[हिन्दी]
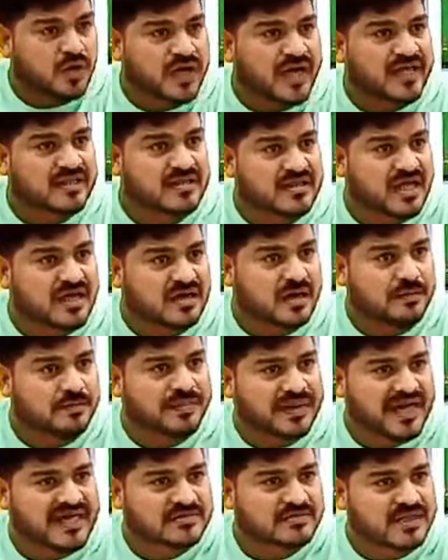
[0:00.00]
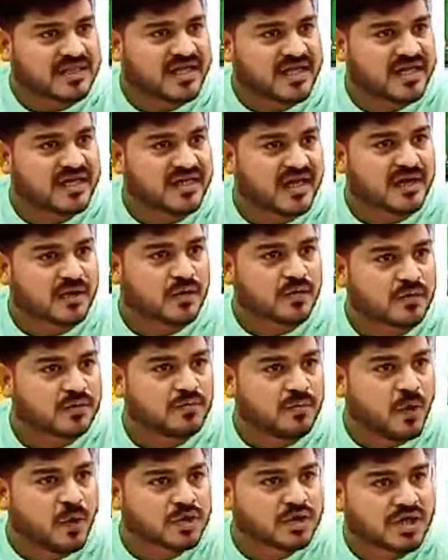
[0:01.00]
जाओगे इतने कम प्राइस में देने जा रहा
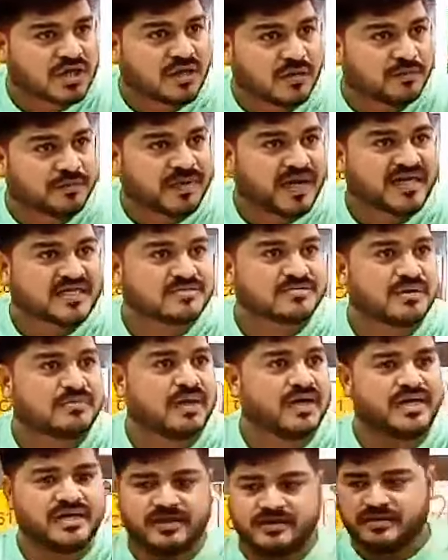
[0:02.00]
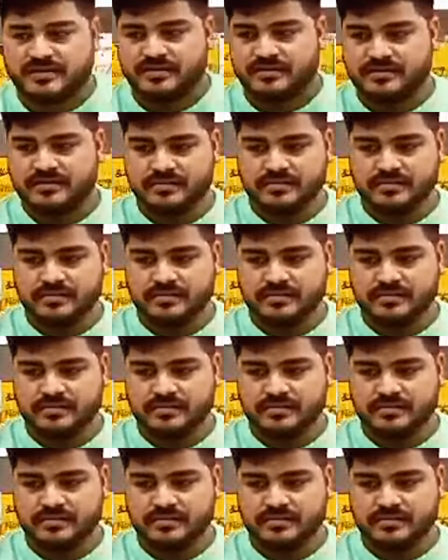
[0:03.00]
हूँ बहुत ही कम प्राइस में भाई